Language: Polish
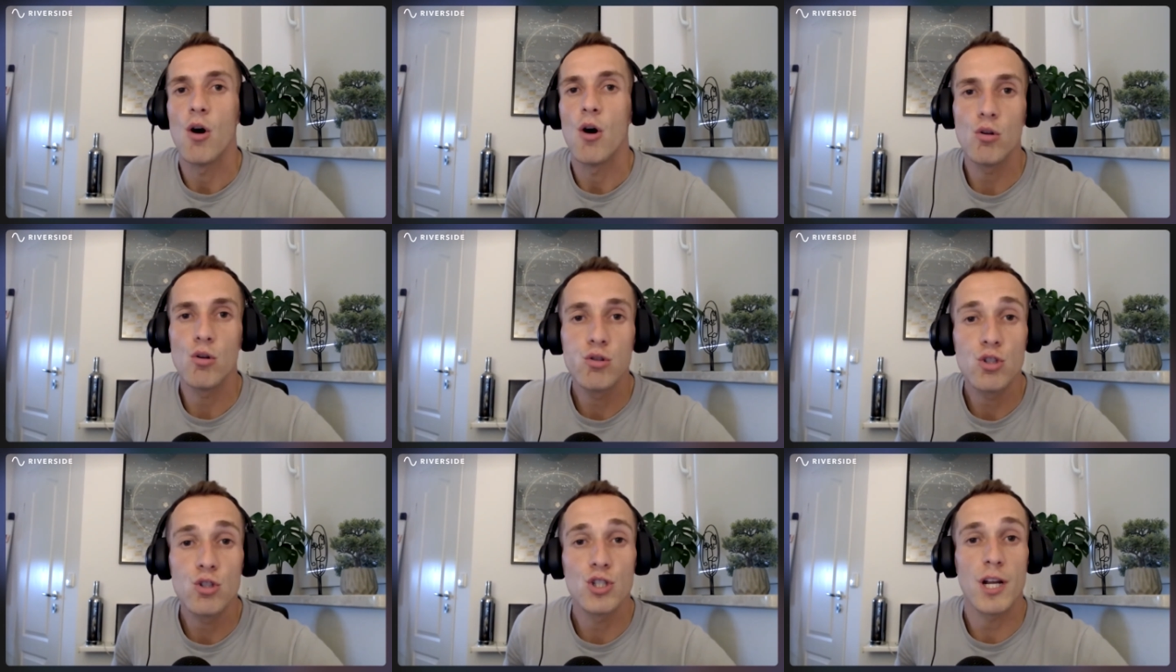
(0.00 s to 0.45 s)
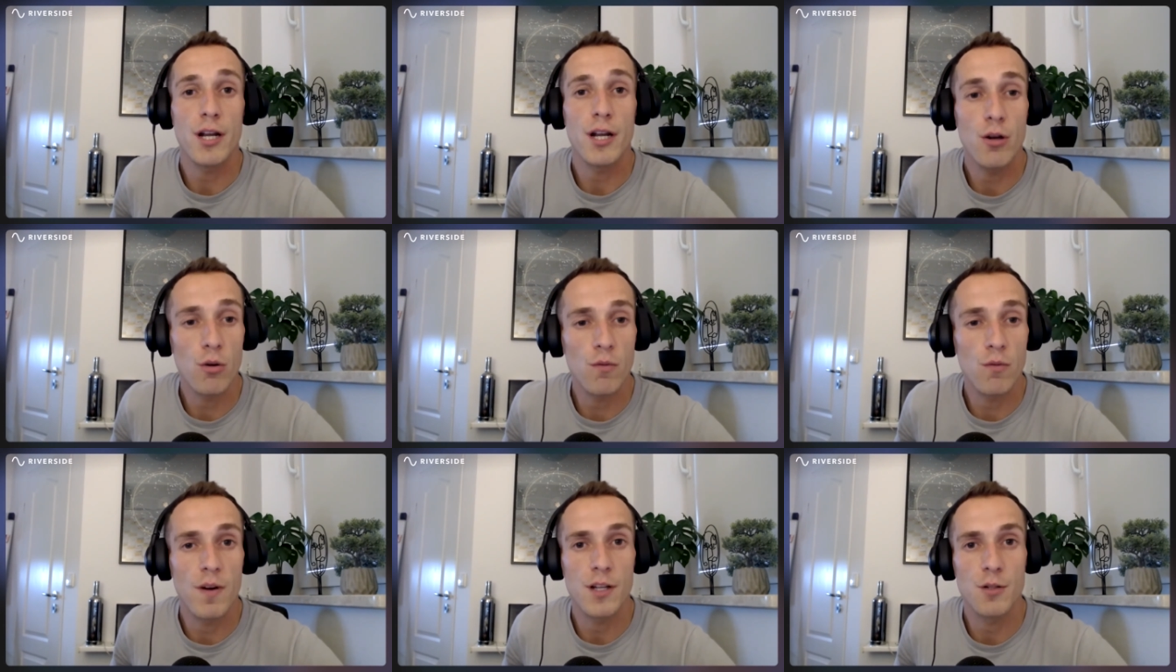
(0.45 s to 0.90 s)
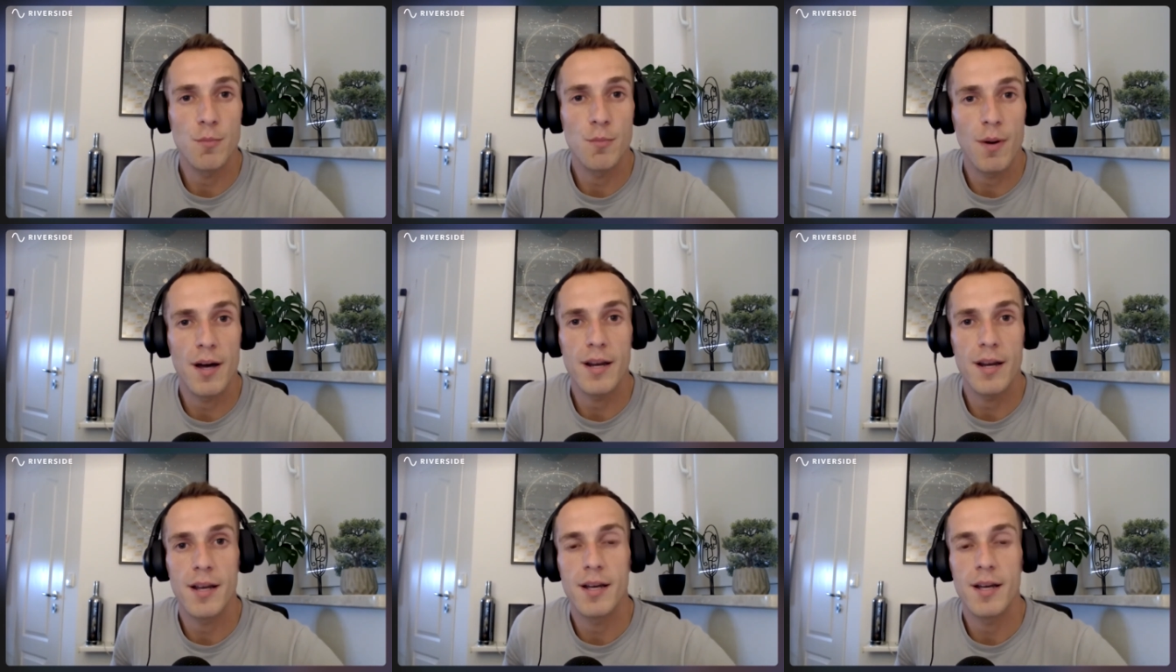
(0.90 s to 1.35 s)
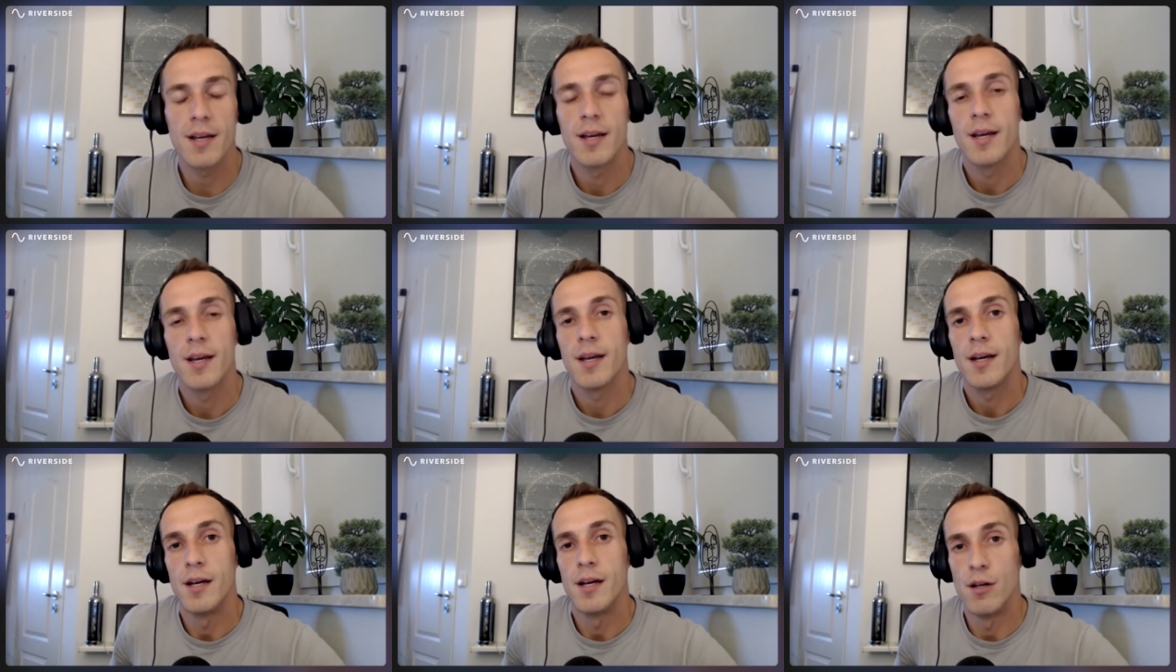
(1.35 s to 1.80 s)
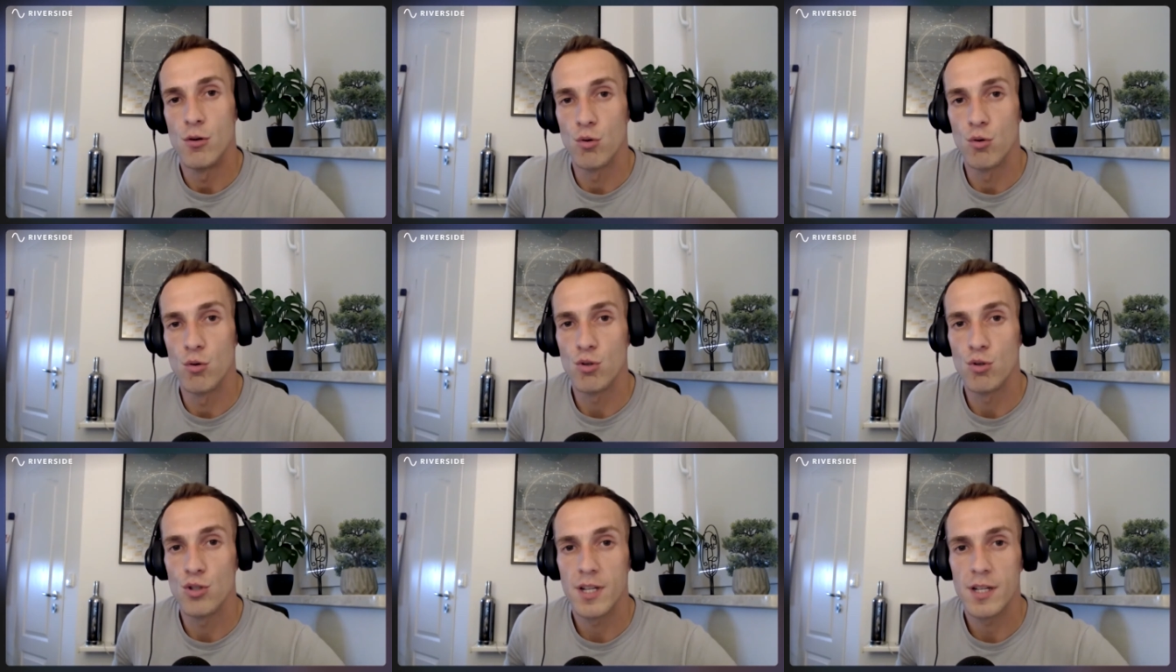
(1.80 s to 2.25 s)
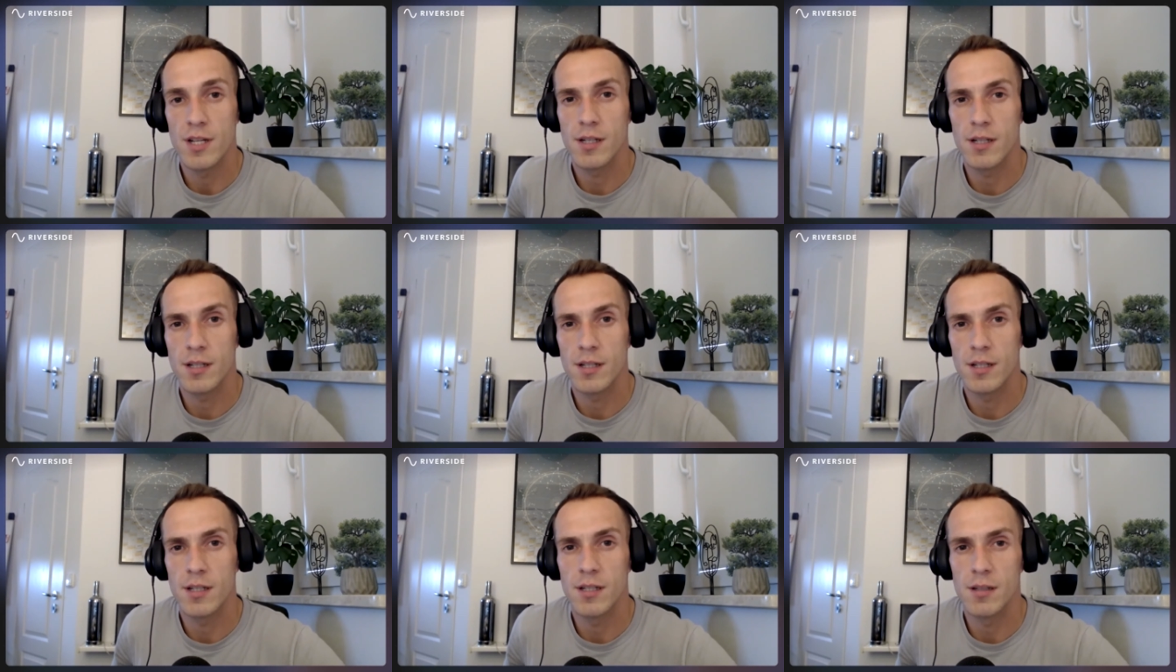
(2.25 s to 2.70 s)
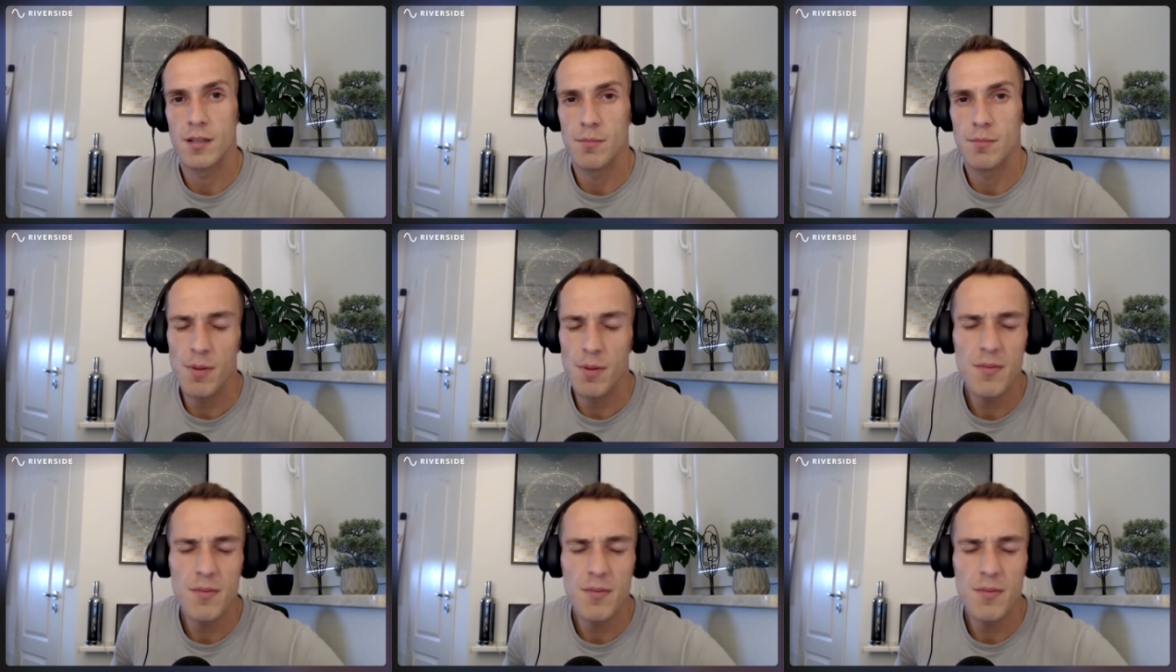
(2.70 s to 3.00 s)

odczarować parę różnych, e,